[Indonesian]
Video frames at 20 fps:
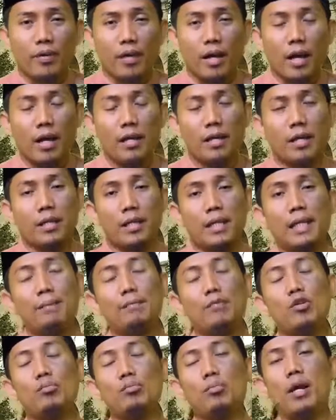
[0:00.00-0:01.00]
anak ini
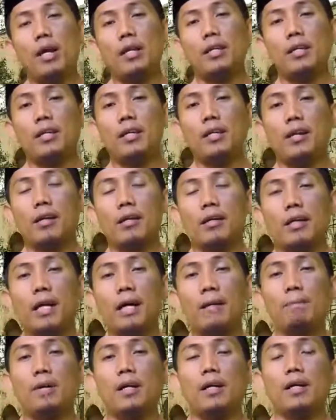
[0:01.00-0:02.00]
belum lahir,
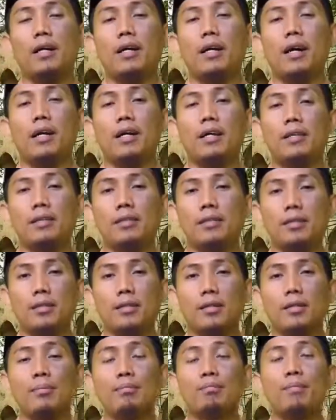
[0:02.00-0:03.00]
apakah
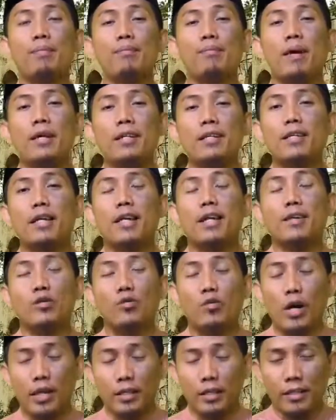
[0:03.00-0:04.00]
pembagian
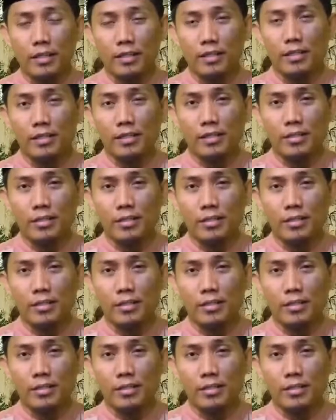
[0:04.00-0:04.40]
waris?